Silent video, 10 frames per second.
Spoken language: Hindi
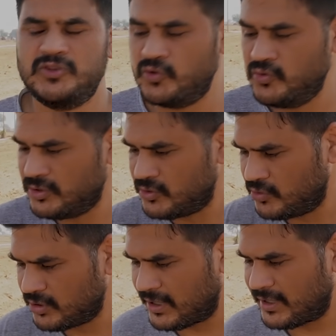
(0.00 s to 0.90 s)
ढूंढ
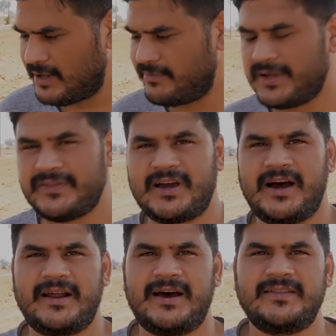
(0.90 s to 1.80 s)
ढूंढ कर खबरें
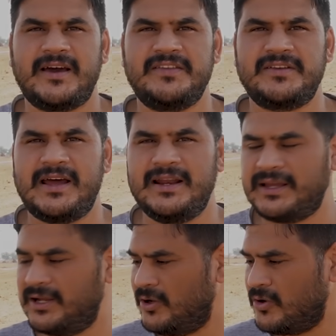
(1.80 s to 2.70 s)
दिखा रहा था इसराइल
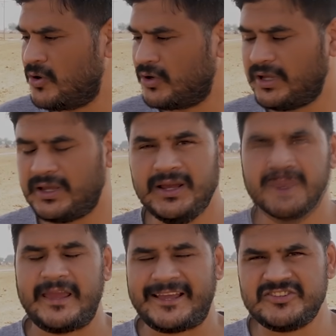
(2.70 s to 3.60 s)
के लोगों की
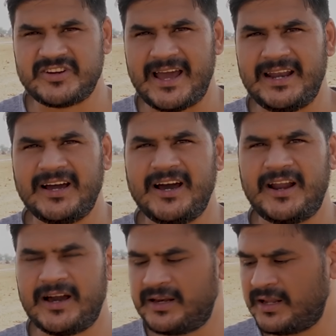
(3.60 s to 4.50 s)
एक इसराइल का
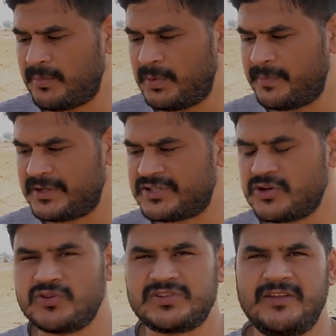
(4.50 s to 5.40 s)
नागरिक अपने बच्चे
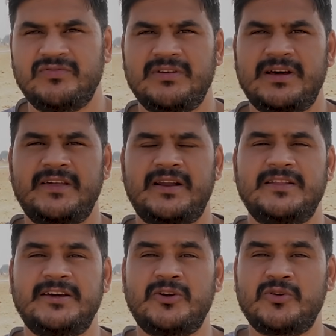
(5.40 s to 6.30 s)
को सांत्वना दे रहा
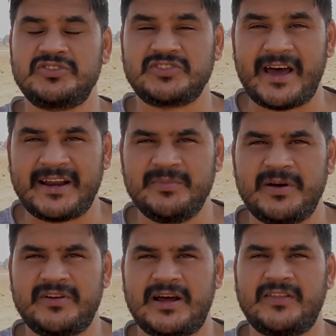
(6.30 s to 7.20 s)
था क्योंकि सायरन
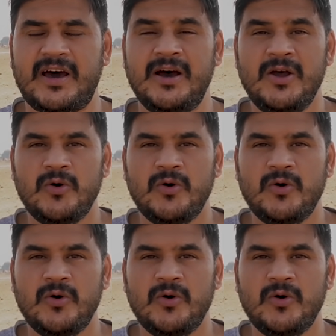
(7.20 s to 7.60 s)
बज रहा था